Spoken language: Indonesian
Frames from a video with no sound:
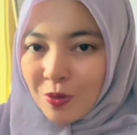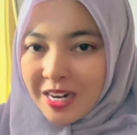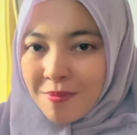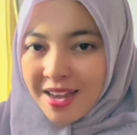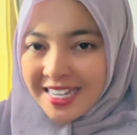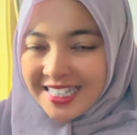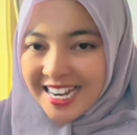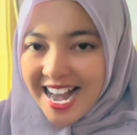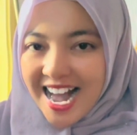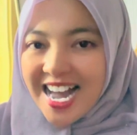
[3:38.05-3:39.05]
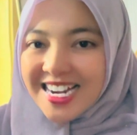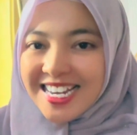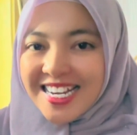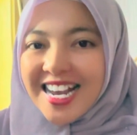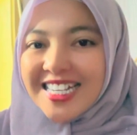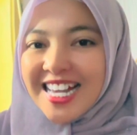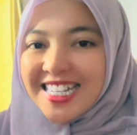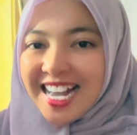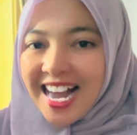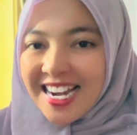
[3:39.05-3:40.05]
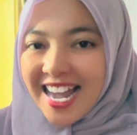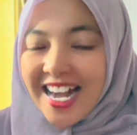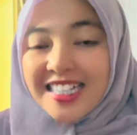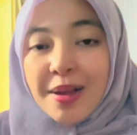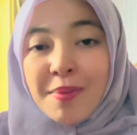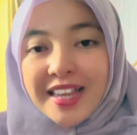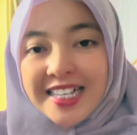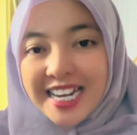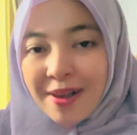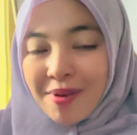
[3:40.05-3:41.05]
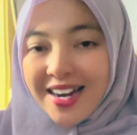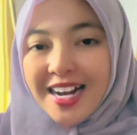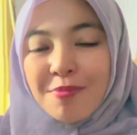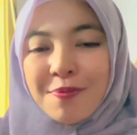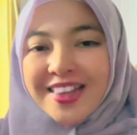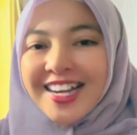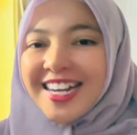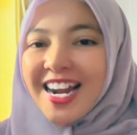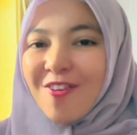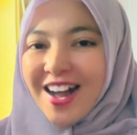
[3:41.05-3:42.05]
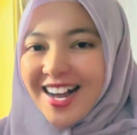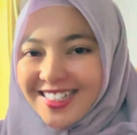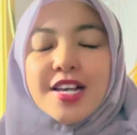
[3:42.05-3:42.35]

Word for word: Hijriah di Desa Cikande, Kecamatan Cilebar, Kabupaten Karawang.